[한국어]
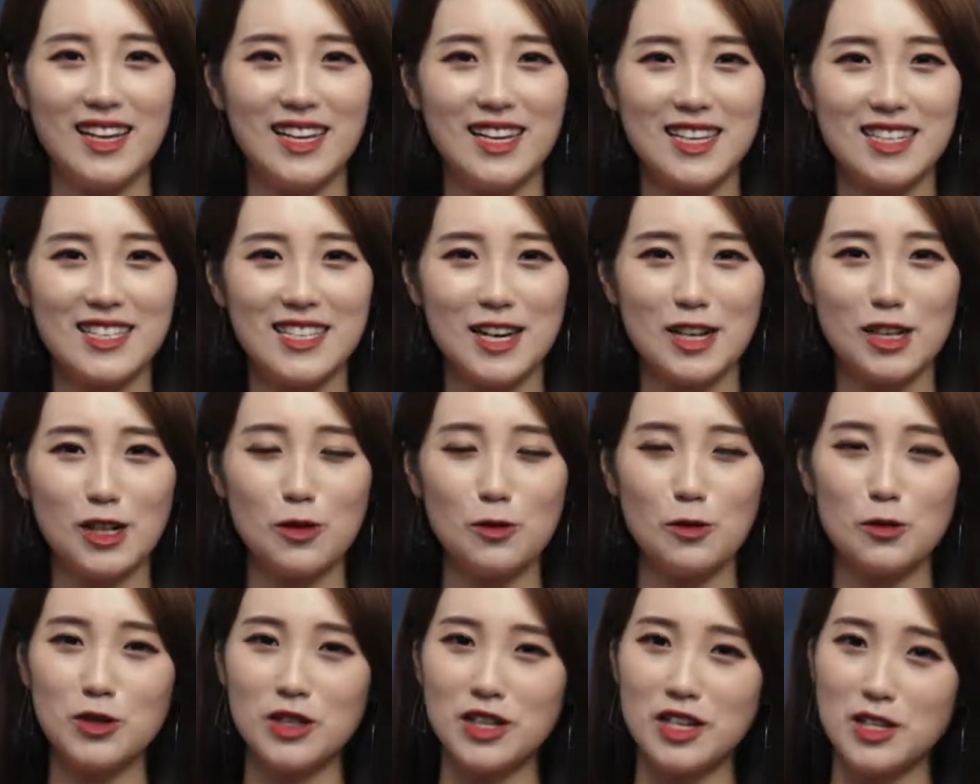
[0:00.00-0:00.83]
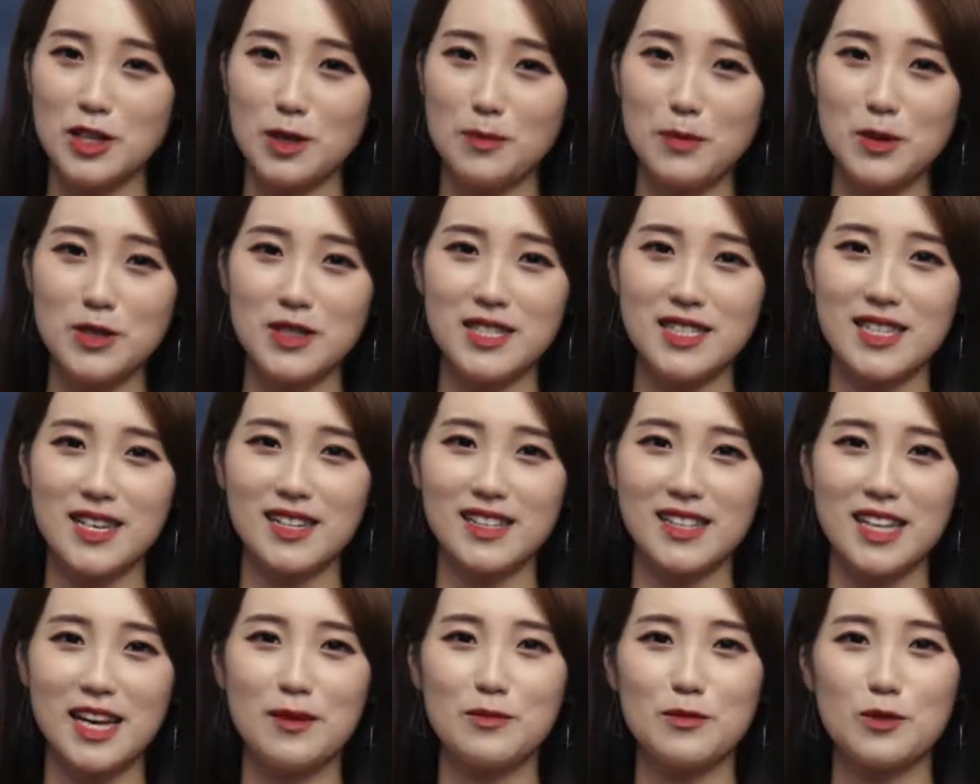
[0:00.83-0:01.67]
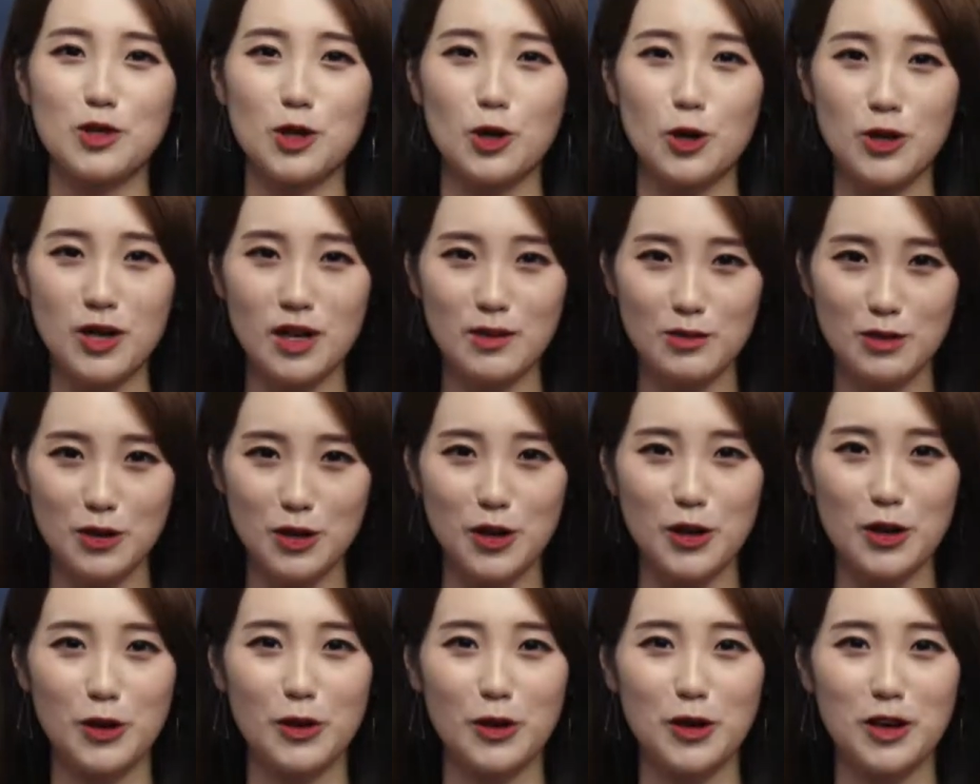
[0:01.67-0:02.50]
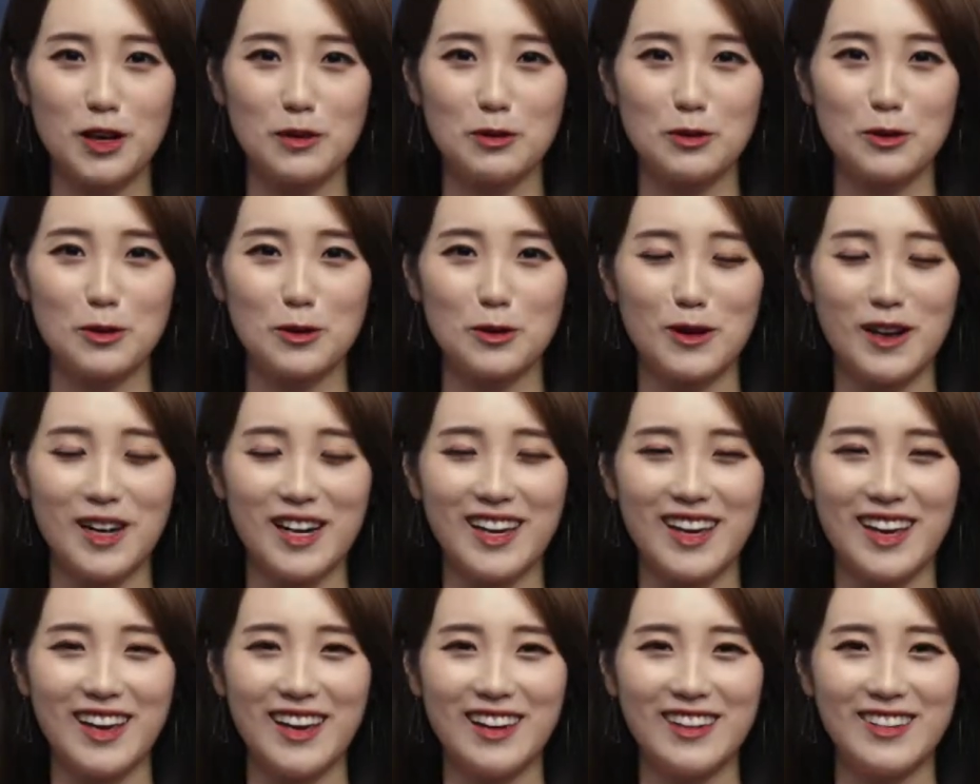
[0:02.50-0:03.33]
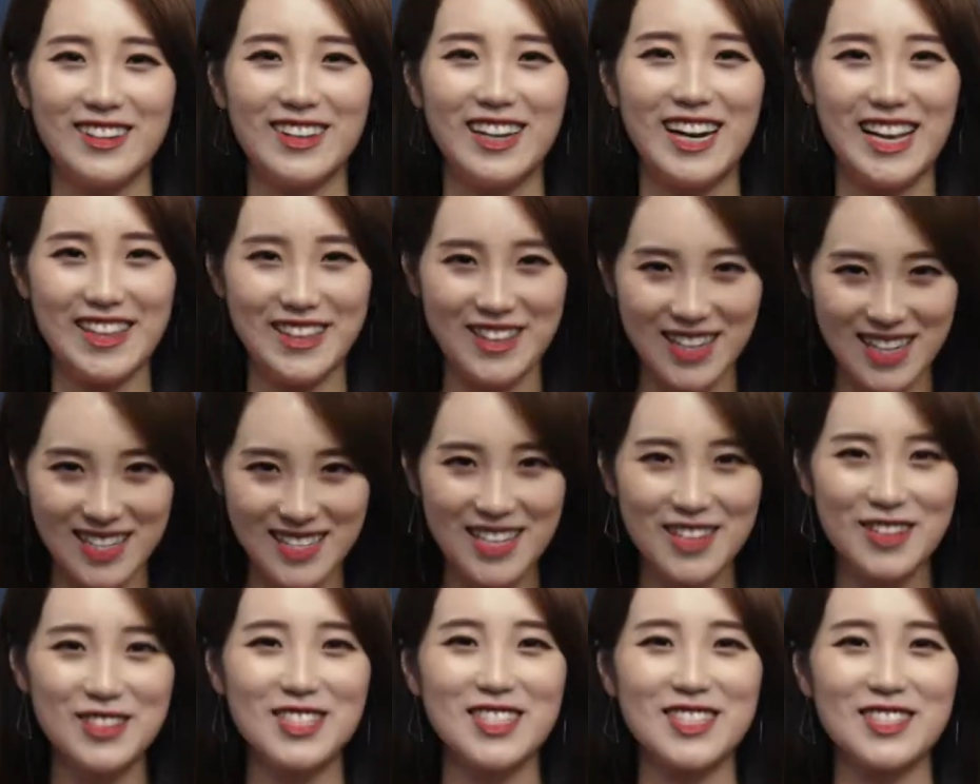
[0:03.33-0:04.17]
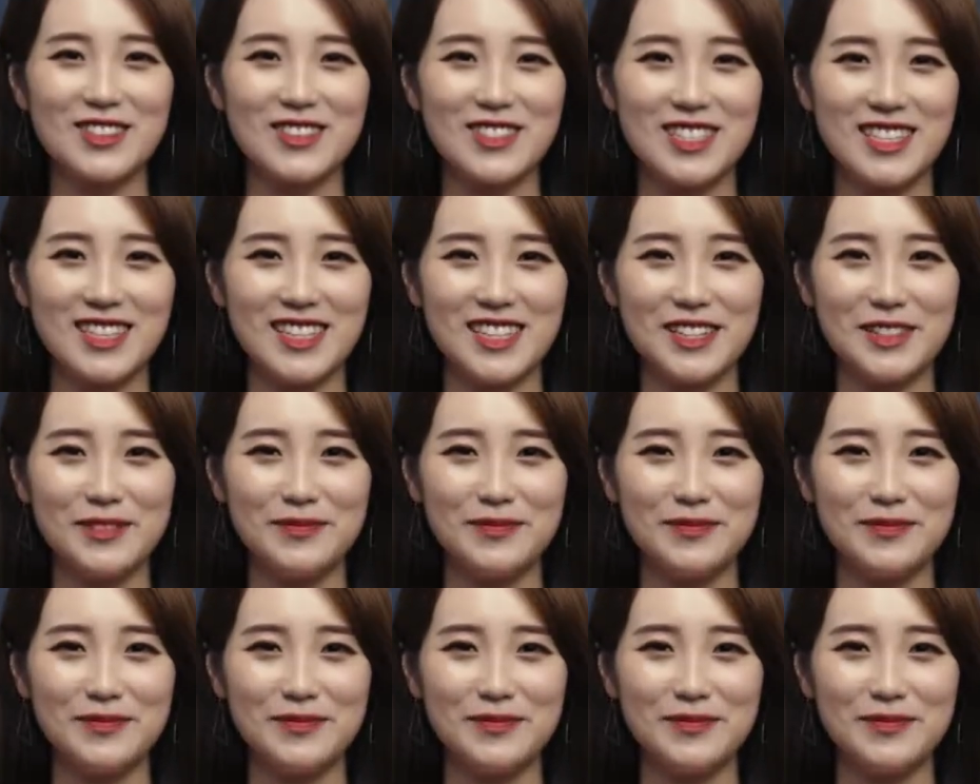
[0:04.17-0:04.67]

자, 그럼 오늘의 첫 번째 상담 전화부터 연결해 보도록 할게요. 안녕하세요, 시청자님.